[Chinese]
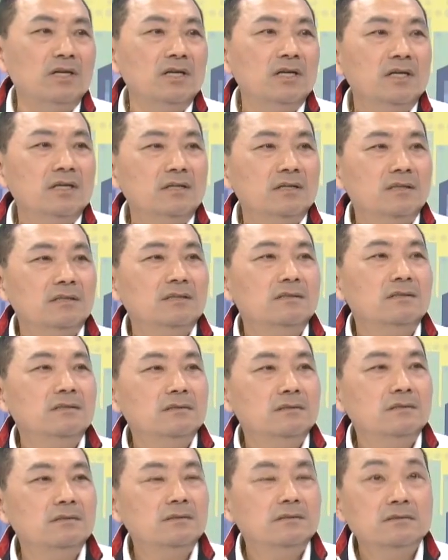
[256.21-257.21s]
抓大盘也
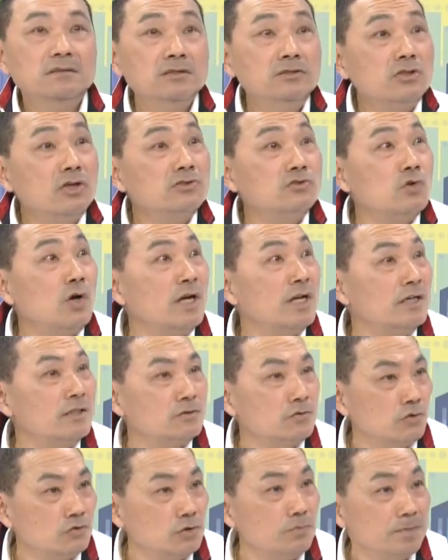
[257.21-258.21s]
没用，你就抓那个
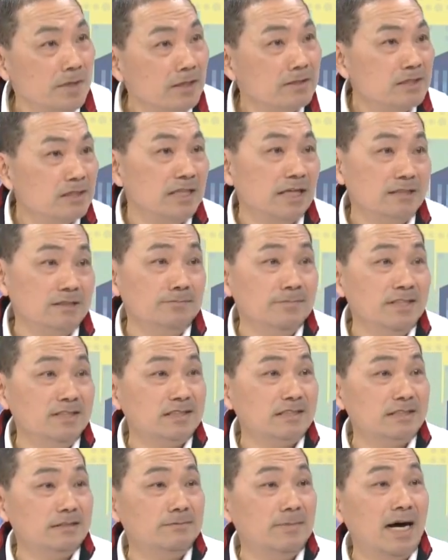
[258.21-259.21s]
走私不要进来就没
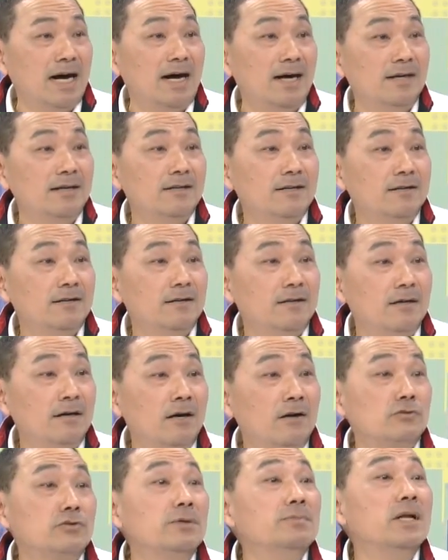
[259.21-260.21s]
事嘛，嗯嗯，
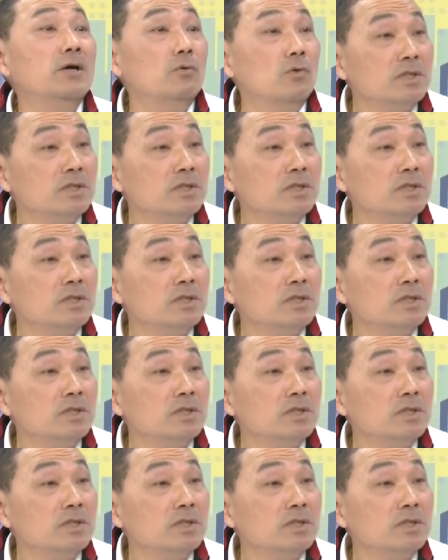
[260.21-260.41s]
哦，对不对？